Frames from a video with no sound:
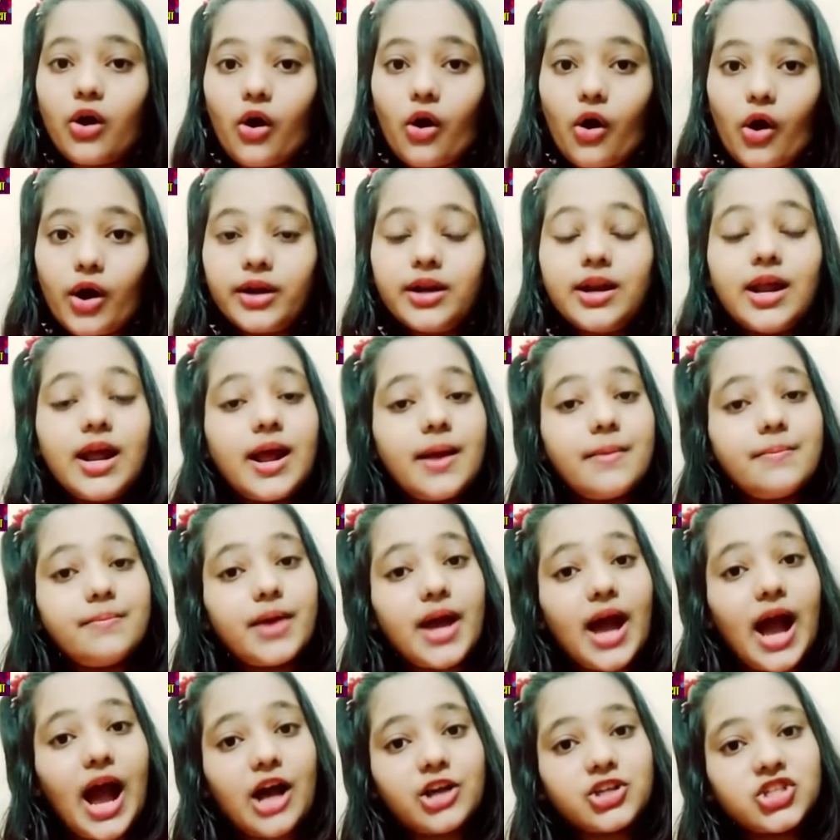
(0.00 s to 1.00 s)
और
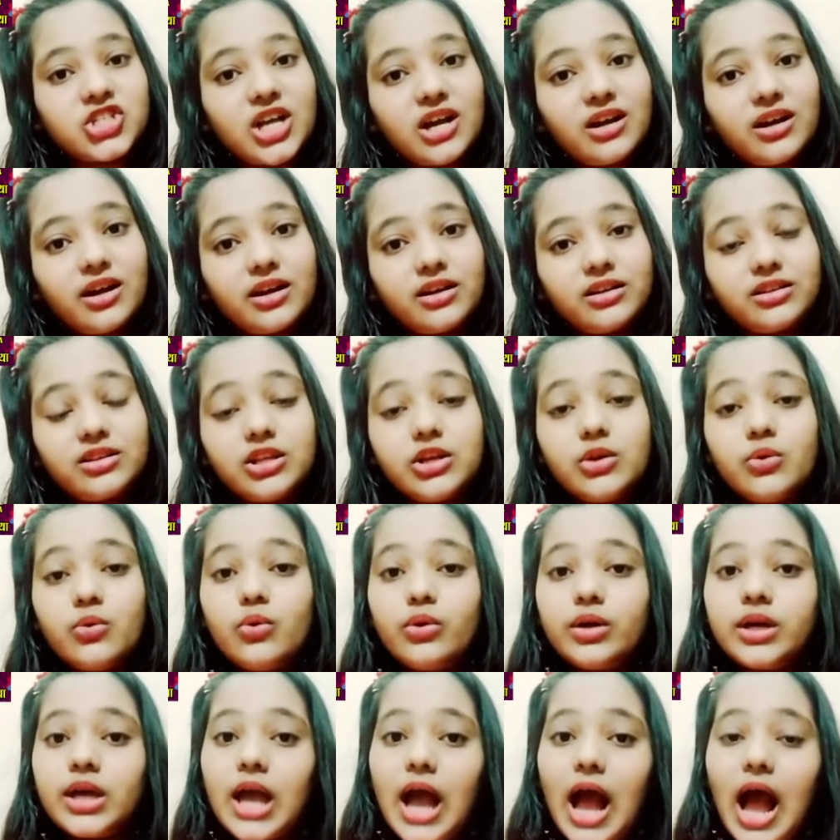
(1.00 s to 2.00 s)
मैं आशा करती
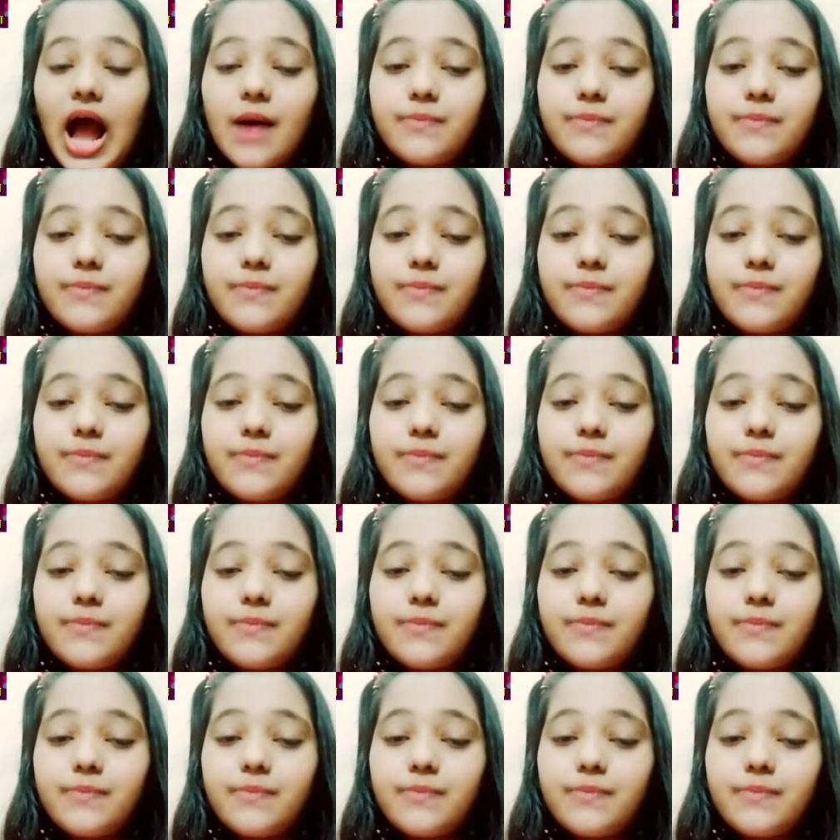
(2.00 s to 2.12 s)
हूँ कि